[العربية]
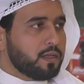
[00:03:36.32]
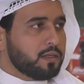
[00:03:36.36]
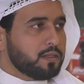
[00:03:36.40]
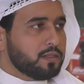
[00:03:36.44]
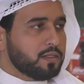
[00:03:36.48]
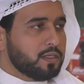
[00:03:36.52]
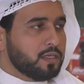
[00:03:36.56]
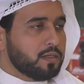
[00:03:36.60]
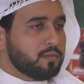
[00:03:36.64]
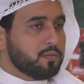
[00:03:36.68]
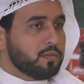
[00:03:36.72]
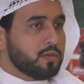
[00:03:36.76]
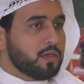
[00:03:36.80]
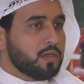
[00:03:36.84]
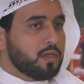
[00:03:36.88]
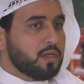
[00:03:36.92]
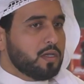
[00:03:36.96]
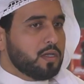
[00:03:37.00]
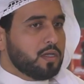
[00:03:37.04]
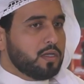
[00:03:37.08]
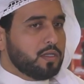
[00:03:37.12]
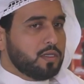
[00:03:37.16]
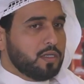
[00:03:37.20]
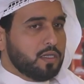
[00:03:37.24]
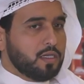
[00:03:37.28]
نعم
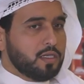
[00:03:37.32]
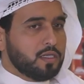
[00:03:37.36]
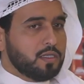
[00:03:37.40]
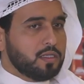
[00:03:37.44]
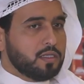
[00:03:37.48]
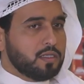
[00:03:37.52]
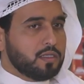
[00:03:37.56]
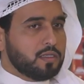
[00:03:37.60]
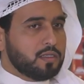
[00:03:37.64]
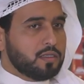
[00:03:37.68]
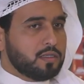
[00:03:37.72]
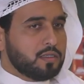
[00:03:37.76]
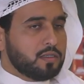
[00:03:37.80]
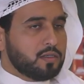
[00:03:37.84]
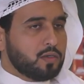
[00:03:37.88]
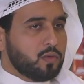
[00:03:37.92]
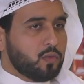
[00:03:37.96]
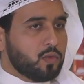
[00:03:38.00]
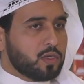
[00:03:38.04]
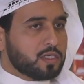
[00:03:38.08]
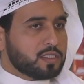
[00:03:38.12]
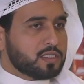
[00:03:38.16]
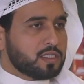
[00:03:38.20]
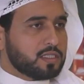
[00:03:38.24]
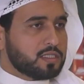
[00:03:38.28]
نحن آه،
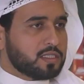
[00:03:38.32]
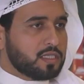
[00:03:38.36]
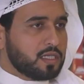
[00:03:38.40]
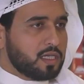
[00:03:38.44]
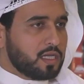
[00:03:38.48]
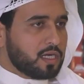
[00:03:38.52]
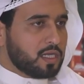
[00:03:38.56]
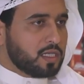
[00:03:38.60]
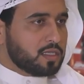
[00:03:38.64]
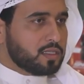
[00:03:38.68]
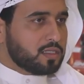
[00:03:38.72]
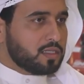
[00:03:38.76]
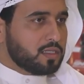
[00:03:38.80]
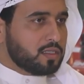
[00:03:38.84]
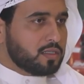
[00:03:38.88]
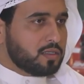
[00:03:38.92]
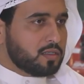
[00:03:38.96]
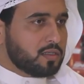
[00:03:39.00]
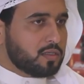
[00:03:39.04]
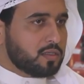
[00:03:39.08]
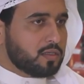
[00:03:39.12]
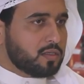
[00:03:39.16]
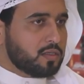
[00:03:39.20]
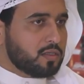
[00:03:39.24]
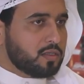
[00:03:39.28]
ورشه سيارات
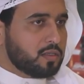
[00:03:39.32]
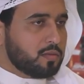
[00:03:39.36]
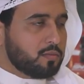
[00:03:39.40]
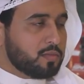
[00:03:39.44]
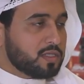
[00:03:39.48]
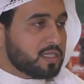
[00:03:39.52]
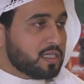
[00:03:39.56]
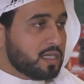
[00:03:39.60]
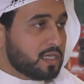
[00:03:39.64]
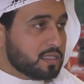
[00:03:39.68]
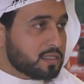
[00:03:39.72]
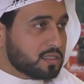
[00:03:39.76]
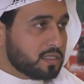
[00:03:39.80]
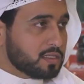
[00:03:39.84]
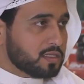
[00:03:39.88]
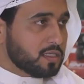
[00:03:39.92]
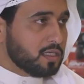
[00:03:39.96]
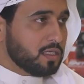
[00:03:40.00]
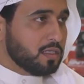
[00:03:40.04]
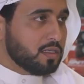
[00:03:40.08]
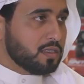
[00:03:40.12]
آه، متخصصه